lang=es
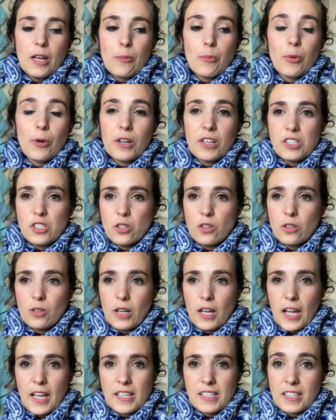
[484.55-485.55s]
Por eso
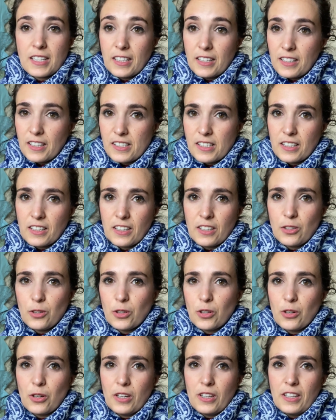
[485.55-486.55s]
es tan interesante y yo
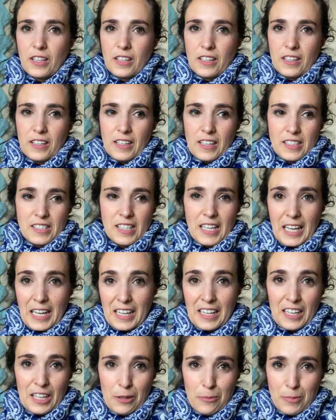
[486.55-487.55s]
creo que tiene ese
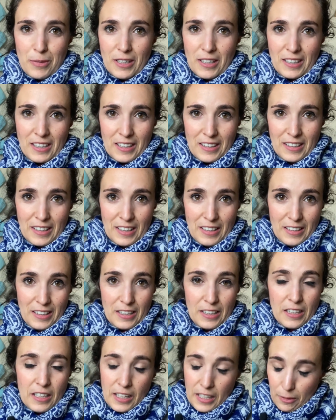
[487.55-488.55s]
hype tan grande que
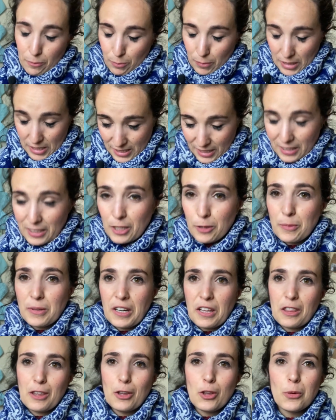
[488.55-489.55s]
tiene, bastante
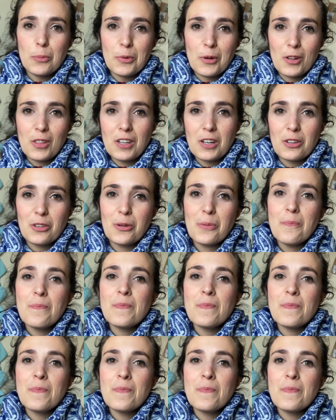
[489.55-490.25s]
merecido, por cierto,